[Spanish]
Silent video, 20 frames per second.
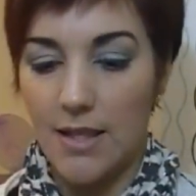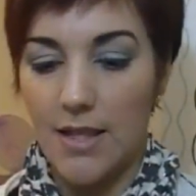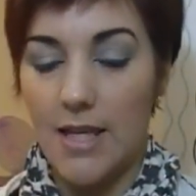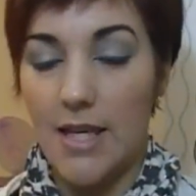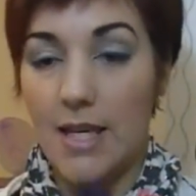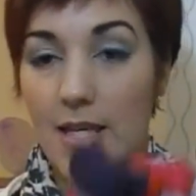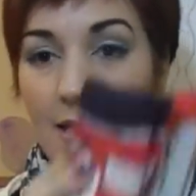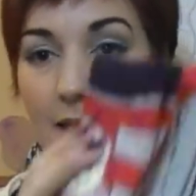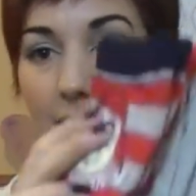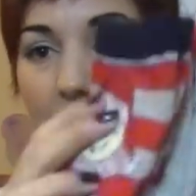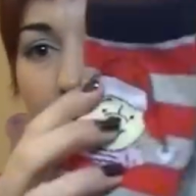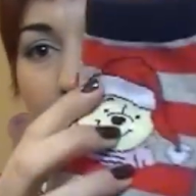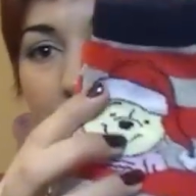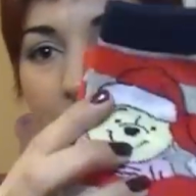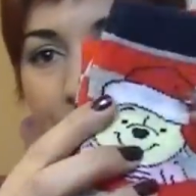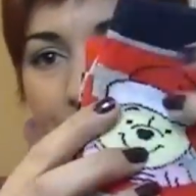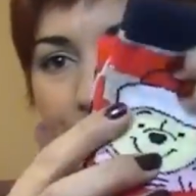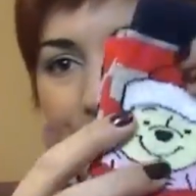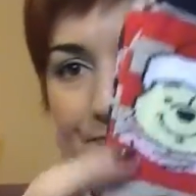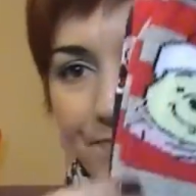Y este
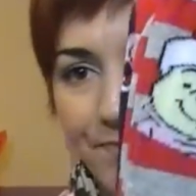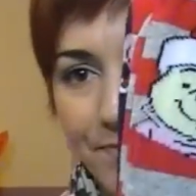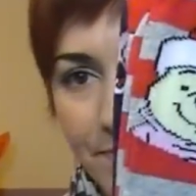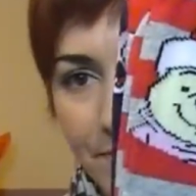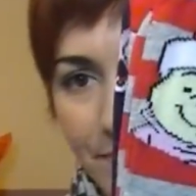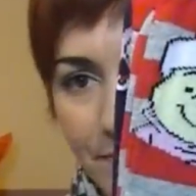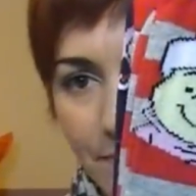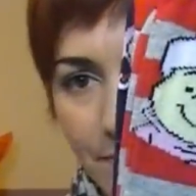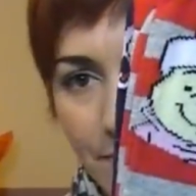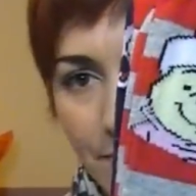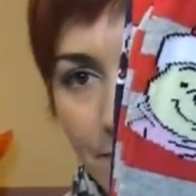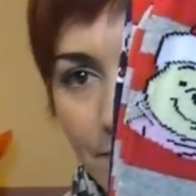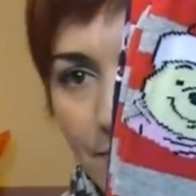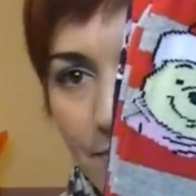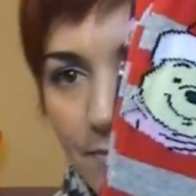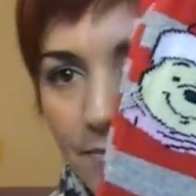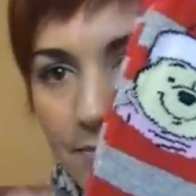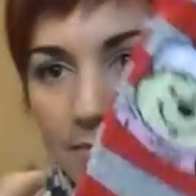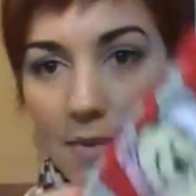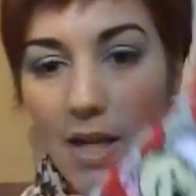
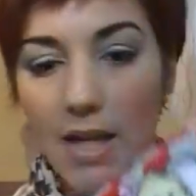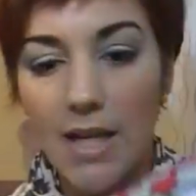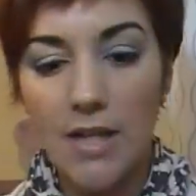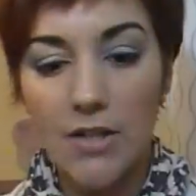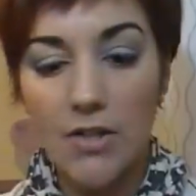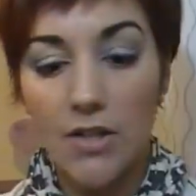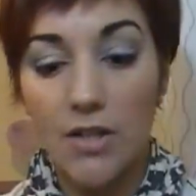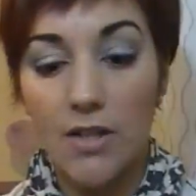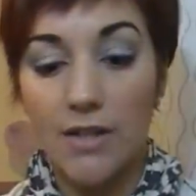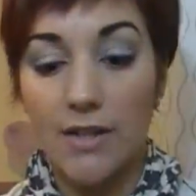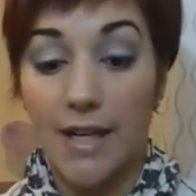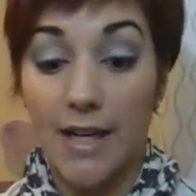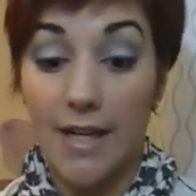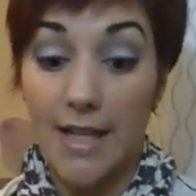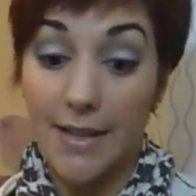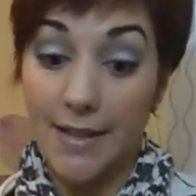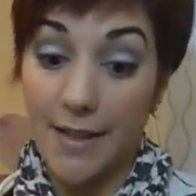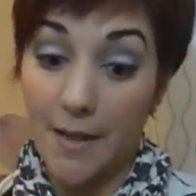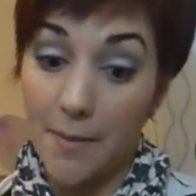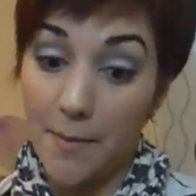y este
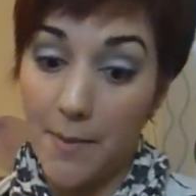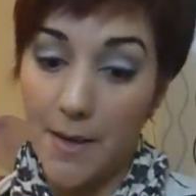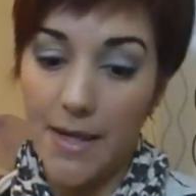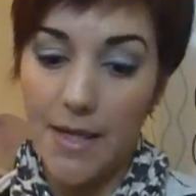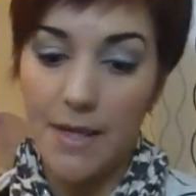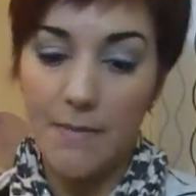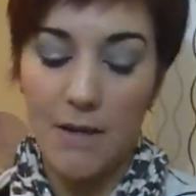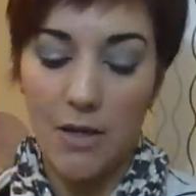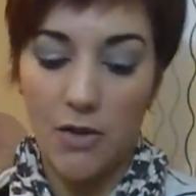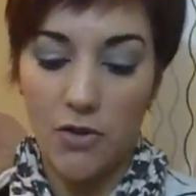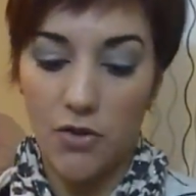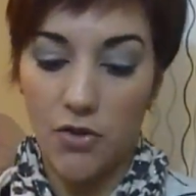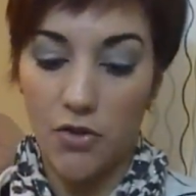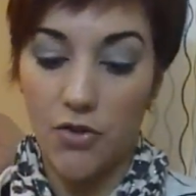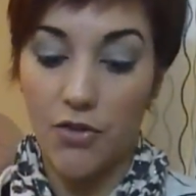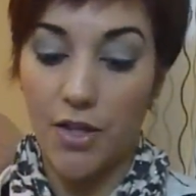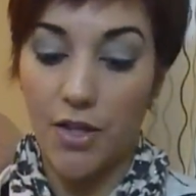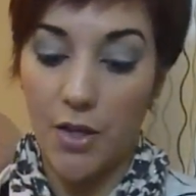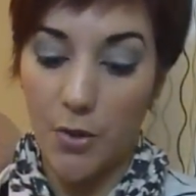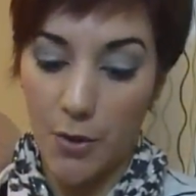traía tres pares y me
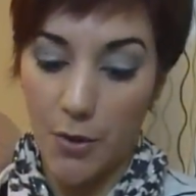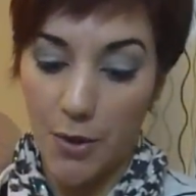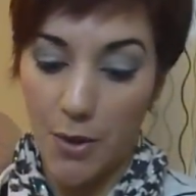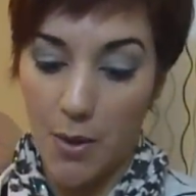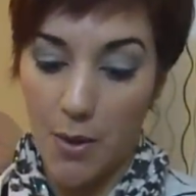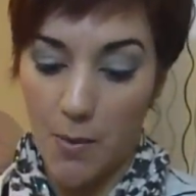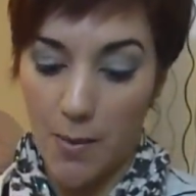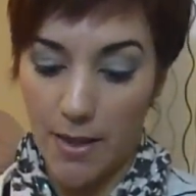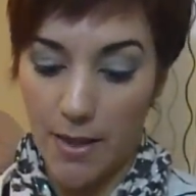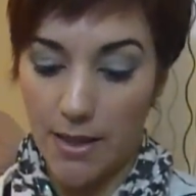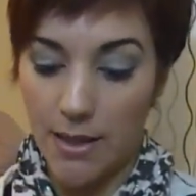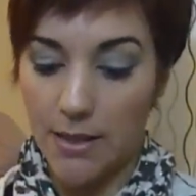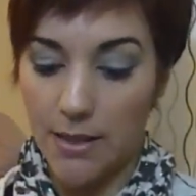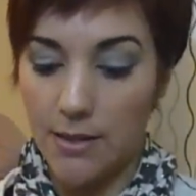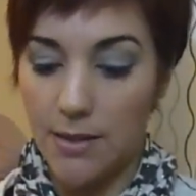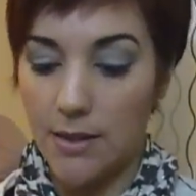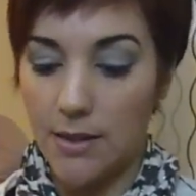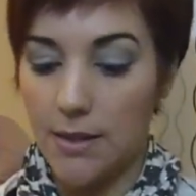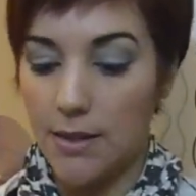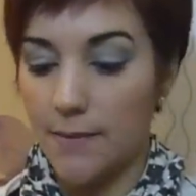costó 3,50
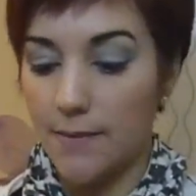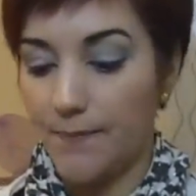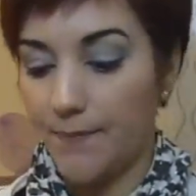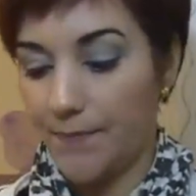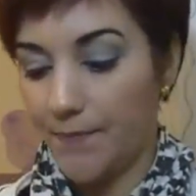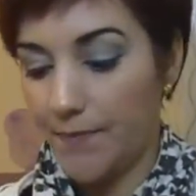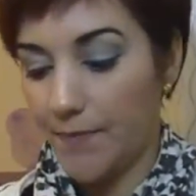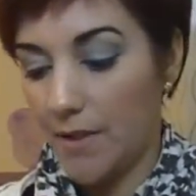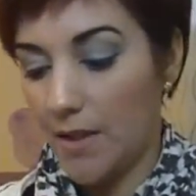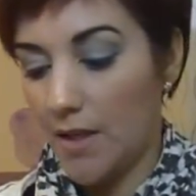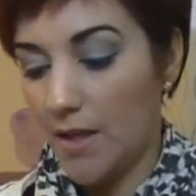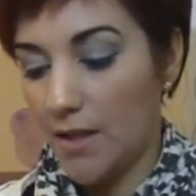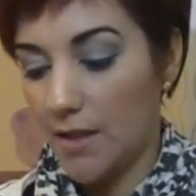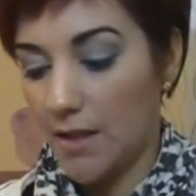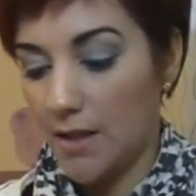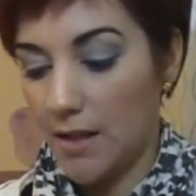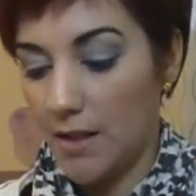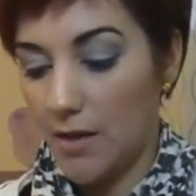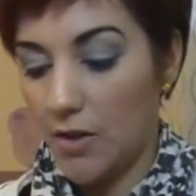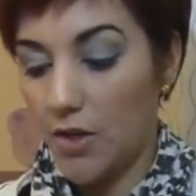
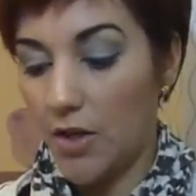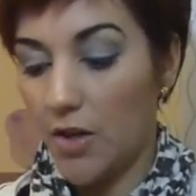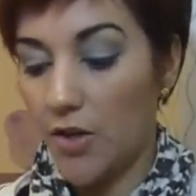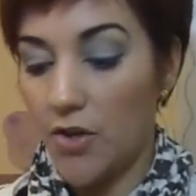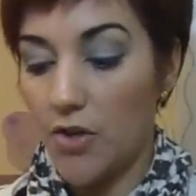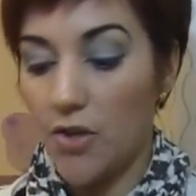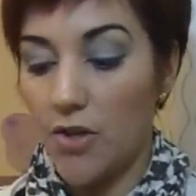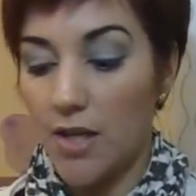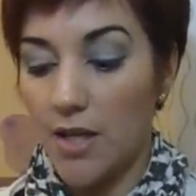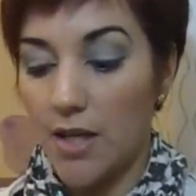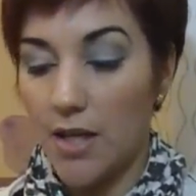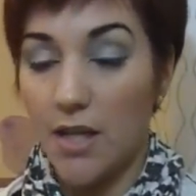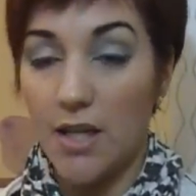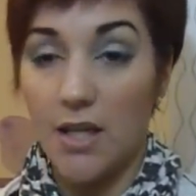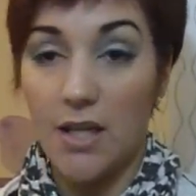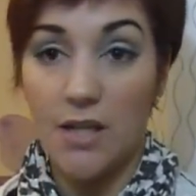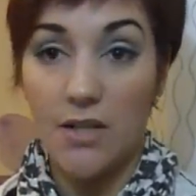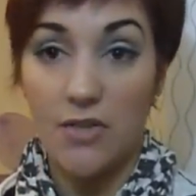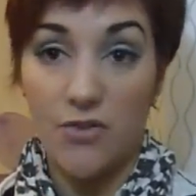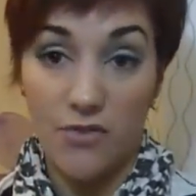que con el rollo de
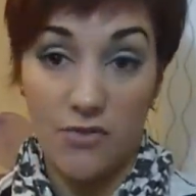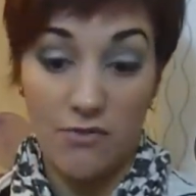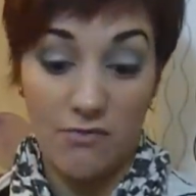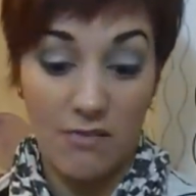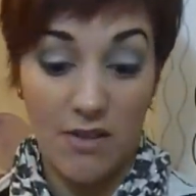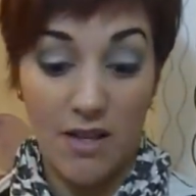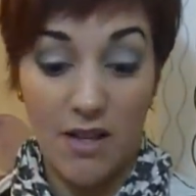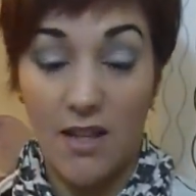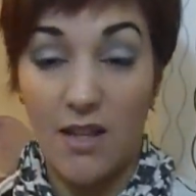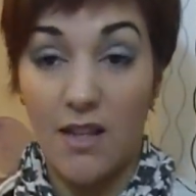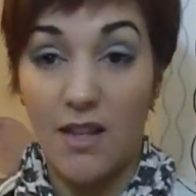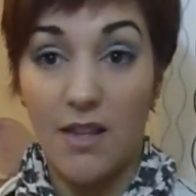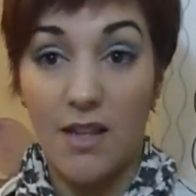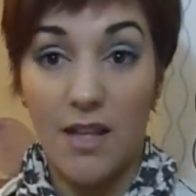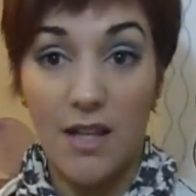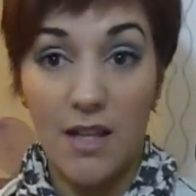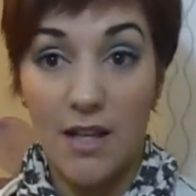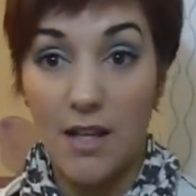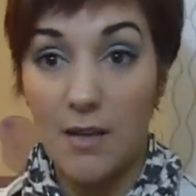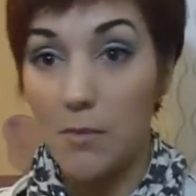que eso de que de
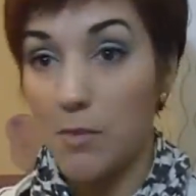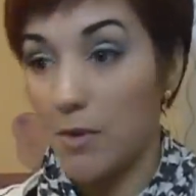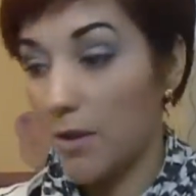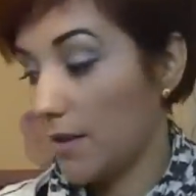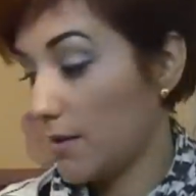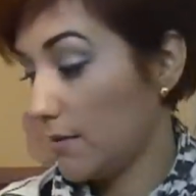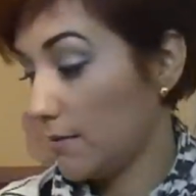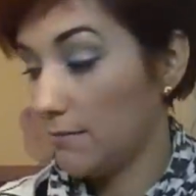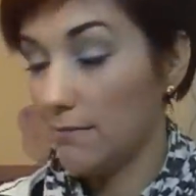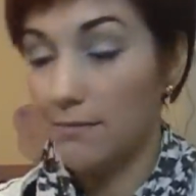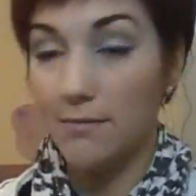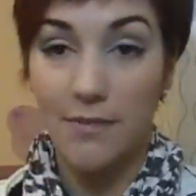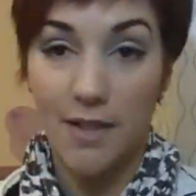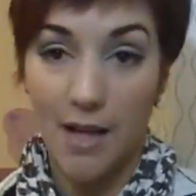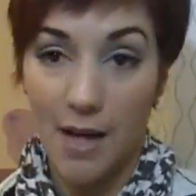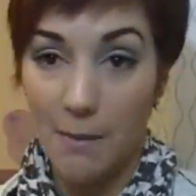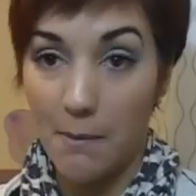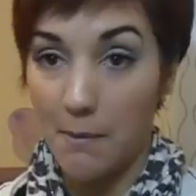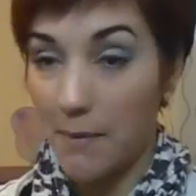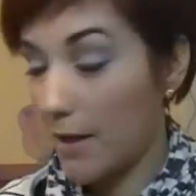Disney pues
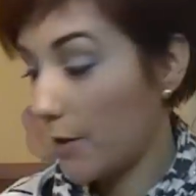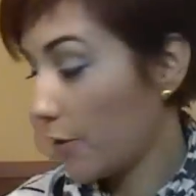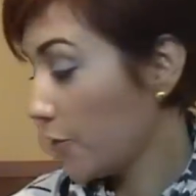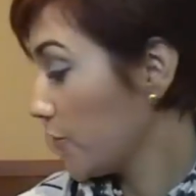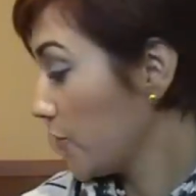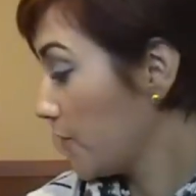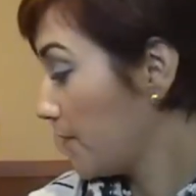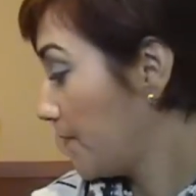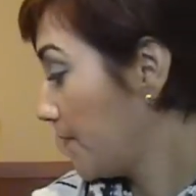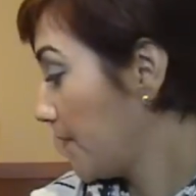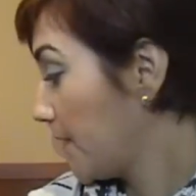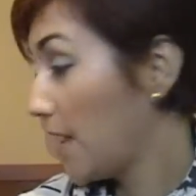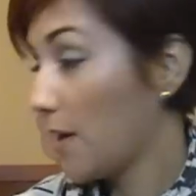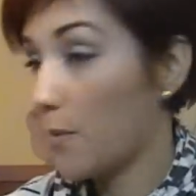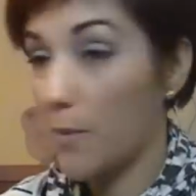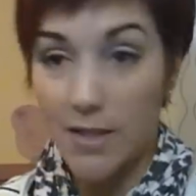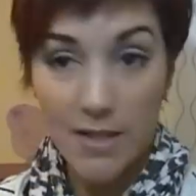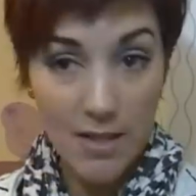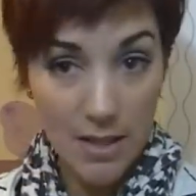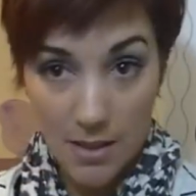traen menos y
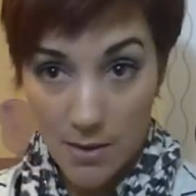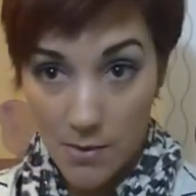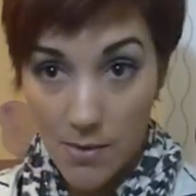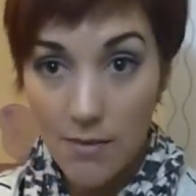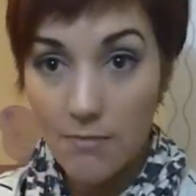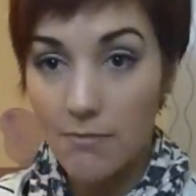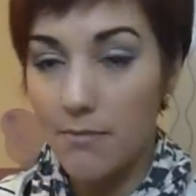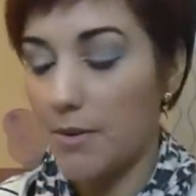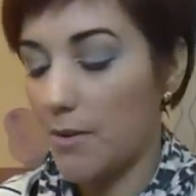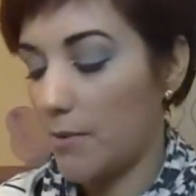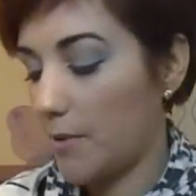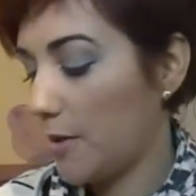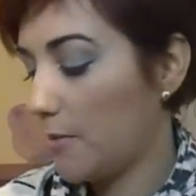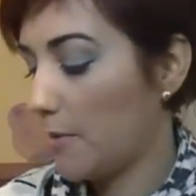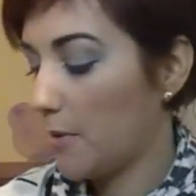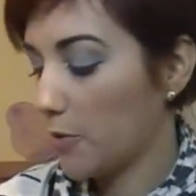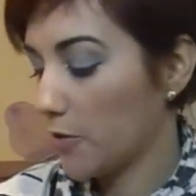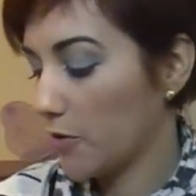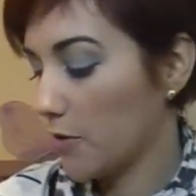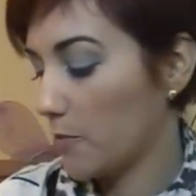cuestan igual pero bueno
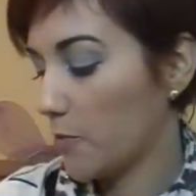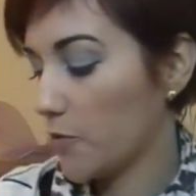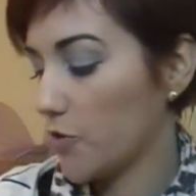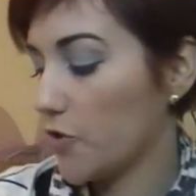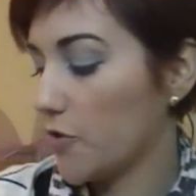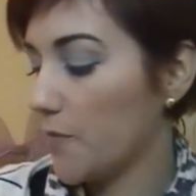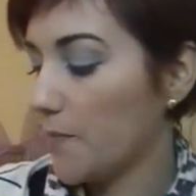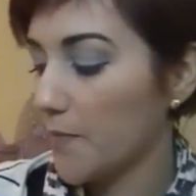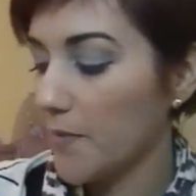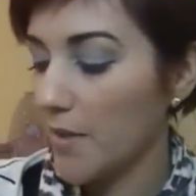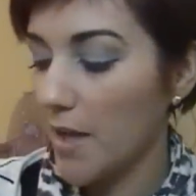me gustó mucho